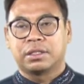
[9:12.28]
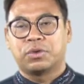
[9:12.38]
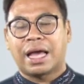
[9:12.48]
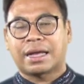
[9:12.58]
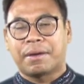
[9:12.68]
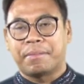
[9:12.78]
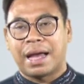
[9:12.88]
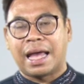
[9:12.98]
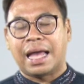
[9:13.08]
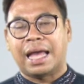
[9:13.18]
สุลกกา
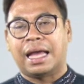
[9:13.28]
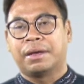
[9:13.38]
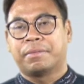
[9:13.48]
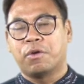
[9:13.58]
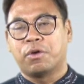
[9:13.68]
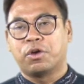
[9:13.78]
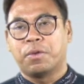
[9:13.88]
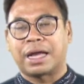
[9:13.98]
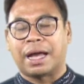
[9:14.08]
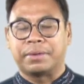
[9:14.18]
มา พระองค์ล
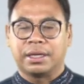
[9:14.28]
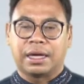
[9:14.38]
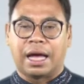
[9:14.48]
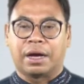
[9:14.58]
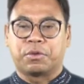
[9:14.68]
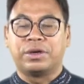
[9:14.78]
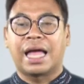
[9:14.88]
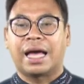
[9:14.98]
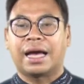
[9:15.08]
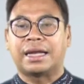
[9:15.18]
บกับขุน
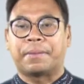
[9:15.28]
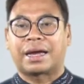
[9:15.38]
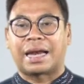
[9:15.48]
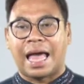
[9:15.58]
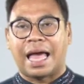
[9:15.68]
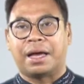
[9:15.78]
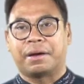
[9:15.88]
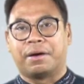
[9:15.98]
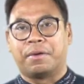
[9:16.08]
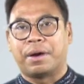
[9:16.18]
นางระดับกลาง
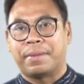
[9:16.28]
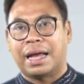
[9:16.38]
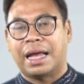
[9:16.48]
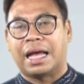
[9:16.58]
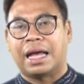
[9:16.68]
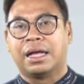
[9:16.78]
ของพมา่า